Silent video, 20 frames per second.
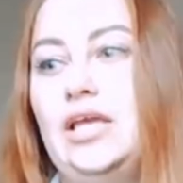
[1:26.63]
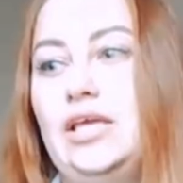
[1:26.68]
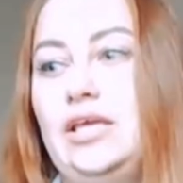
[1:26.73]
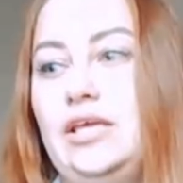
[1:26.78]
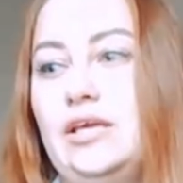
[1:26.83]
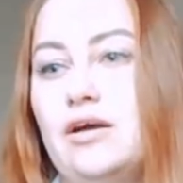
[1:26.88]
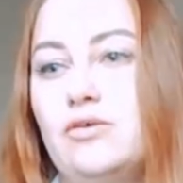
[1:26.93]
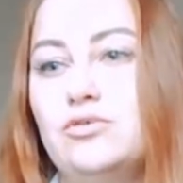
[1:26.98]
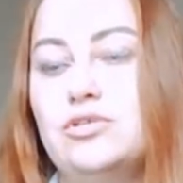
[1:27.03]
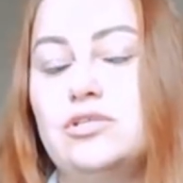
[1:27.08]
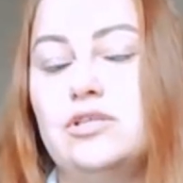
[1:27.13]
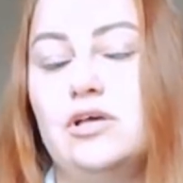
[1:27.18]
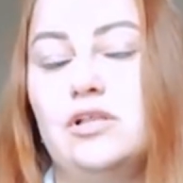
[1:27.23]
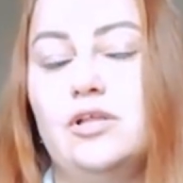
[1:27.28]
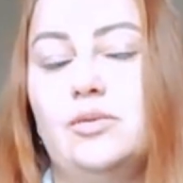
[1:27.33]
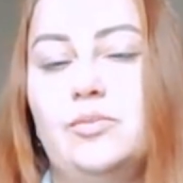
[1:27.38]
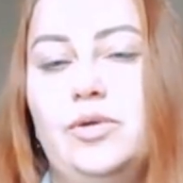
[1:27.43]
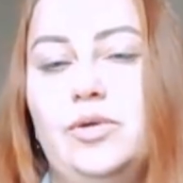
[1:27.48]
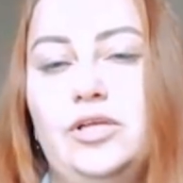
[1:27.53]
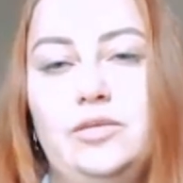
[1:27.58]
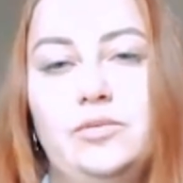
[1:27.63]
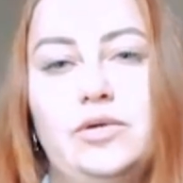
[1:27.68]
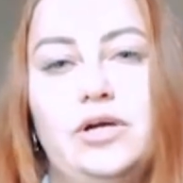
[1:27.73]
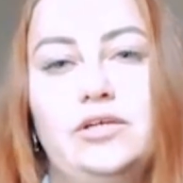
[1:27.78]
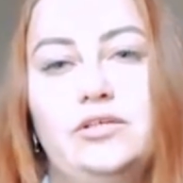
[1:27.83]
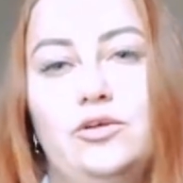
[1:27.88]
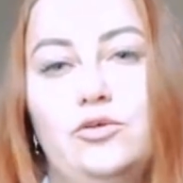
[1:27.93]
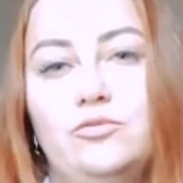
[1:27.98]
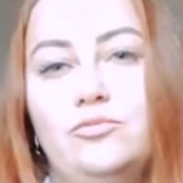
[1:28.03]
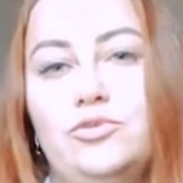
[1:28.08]
Я узнала об этом,
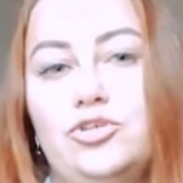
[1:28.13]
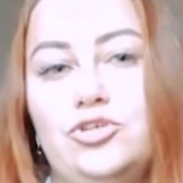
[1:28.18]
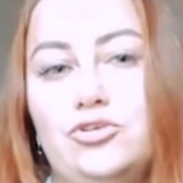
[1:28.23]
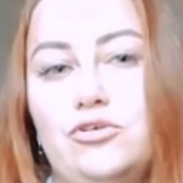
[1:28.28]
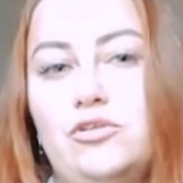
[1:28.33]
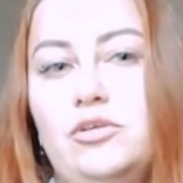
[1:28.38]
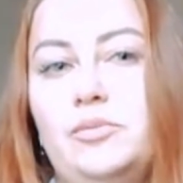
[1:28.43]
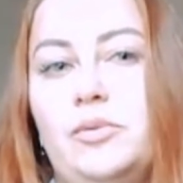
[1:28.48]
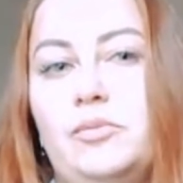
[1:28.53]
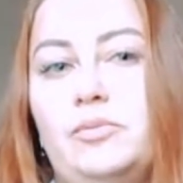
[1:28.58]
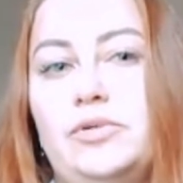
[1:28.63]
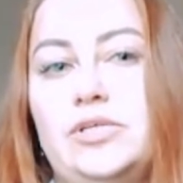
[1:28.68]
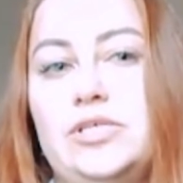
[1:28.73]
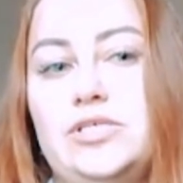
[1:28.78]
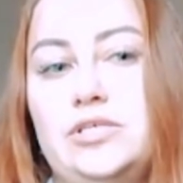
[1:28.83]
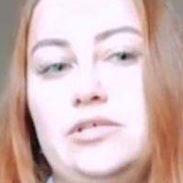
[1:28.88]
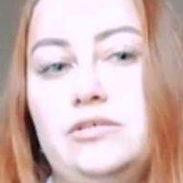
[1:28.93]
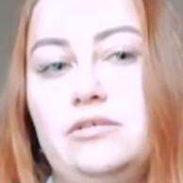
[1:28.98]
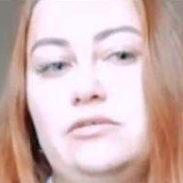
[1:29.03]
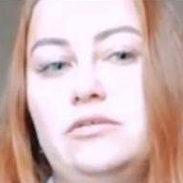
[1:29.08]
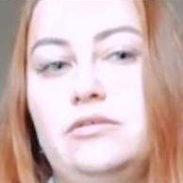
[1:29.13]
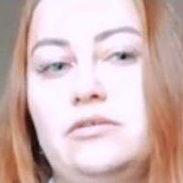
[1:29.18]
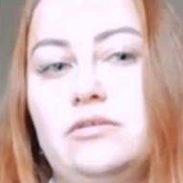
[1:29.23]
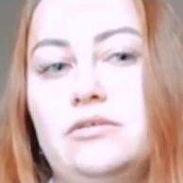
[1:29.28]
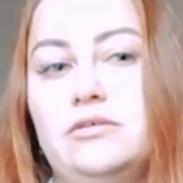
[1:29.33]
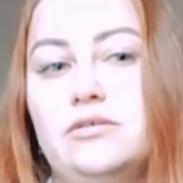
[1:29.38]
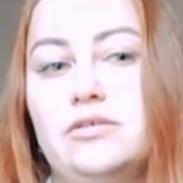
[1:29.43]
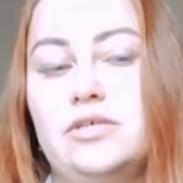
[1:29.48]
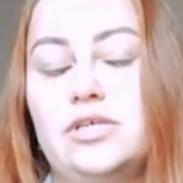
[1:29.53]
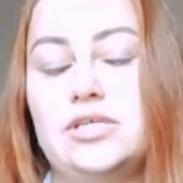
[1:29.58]
когда он пришел и попросил
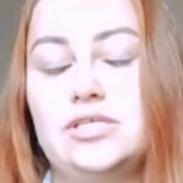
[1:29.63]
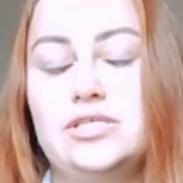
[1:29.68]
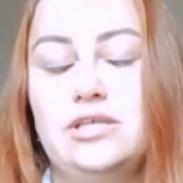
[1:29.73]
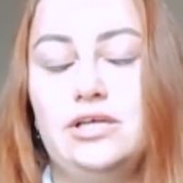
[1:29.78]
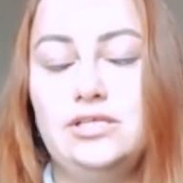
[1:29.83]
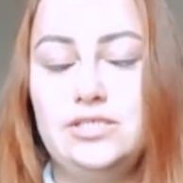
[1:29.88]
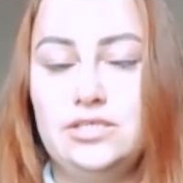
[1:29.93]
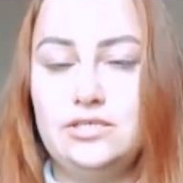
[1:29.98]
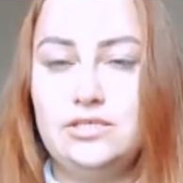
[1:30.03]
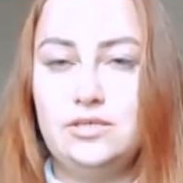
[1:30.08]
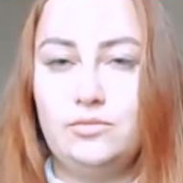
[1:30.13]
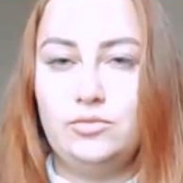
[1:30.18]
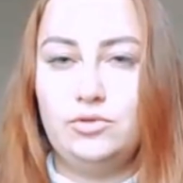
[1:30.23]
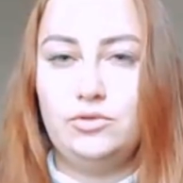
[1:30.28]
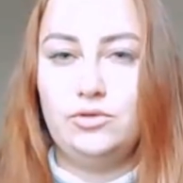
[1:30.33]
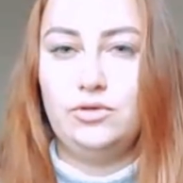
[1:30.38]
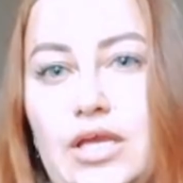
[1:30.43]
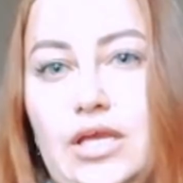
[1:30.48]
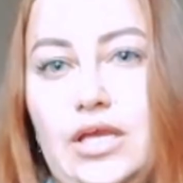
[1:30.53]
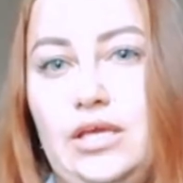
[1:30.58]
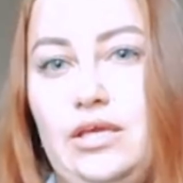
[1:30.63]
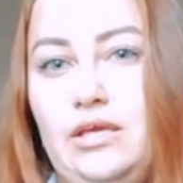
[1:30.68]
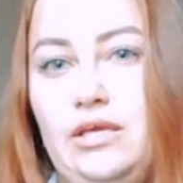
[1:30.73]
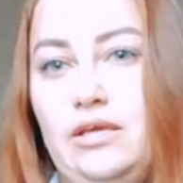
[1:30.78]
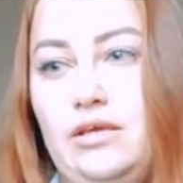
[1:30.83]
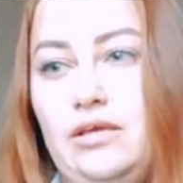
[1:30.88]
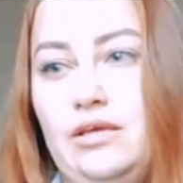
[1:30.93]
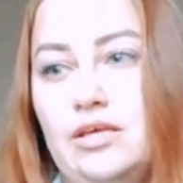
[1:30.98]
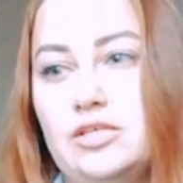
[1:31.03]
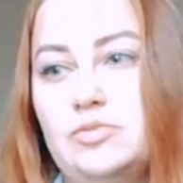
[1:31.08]
э, расстаться со мной. И
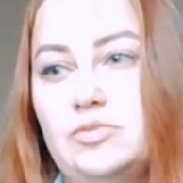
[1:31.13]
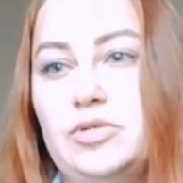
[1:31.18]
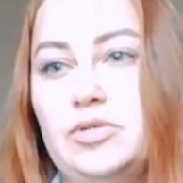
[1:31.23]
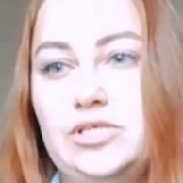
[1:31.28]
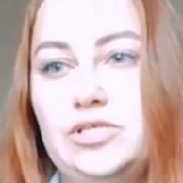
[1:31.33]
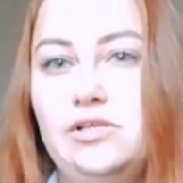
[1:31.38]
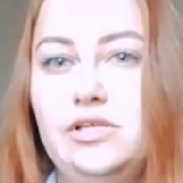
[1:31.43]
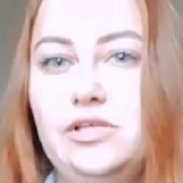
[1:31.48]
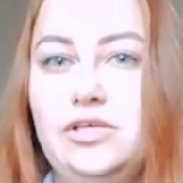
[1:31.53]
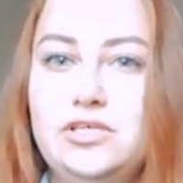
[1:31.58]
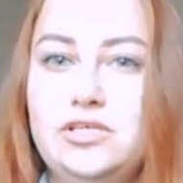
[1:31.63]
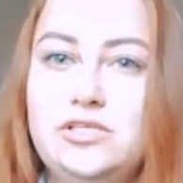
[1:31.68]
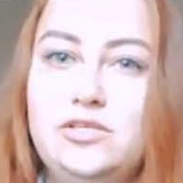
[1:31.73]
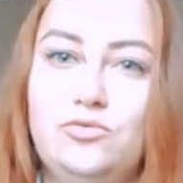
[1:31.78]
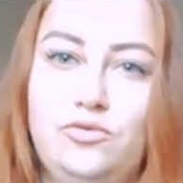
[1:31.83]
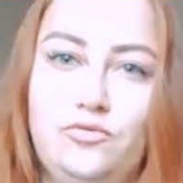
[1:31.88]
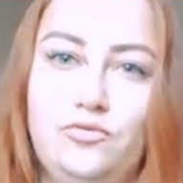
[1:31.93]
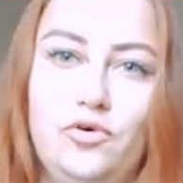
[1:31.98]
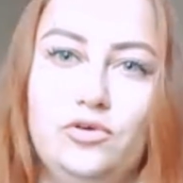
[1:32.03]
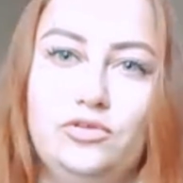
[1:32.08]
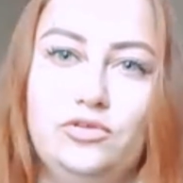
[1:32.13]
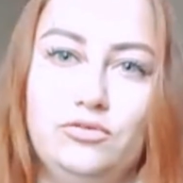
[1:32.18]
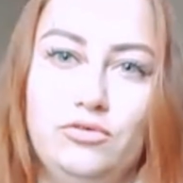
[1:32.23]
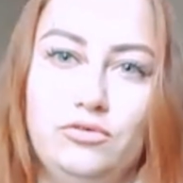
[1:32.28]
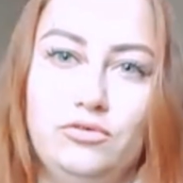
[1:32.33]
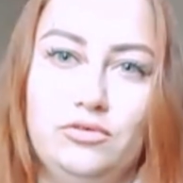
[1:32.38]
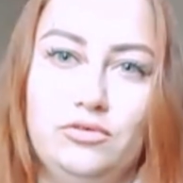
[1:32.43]
я спросила, есть ли у него кто.